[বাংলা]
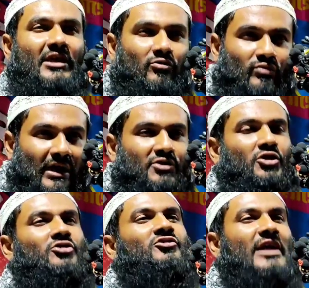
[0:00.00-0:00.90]
কিন্তু
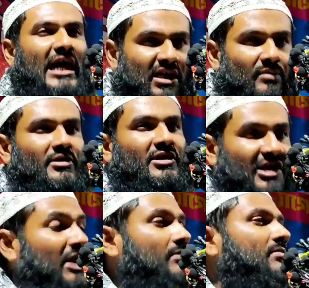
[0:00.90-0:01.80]
একজন তালেবে
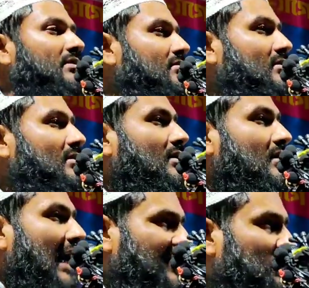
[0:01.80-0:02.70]

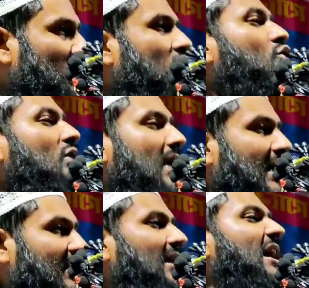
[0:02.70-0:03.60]
একজন
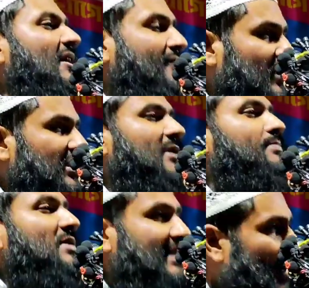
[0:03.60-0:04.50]
কোরআনের
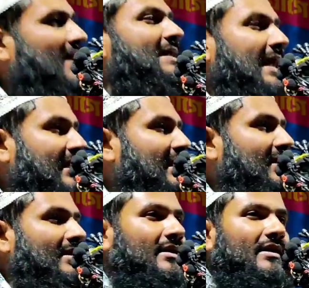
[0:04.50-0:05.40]
হাফেজের
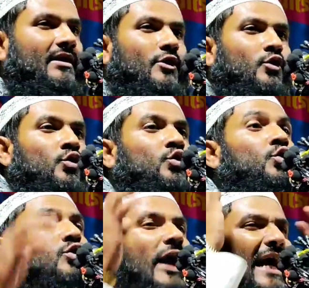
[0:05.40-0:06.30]
পিতামাতাকে
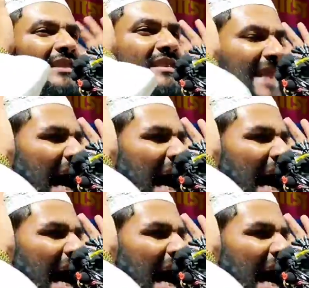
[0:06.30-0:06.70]
নূরের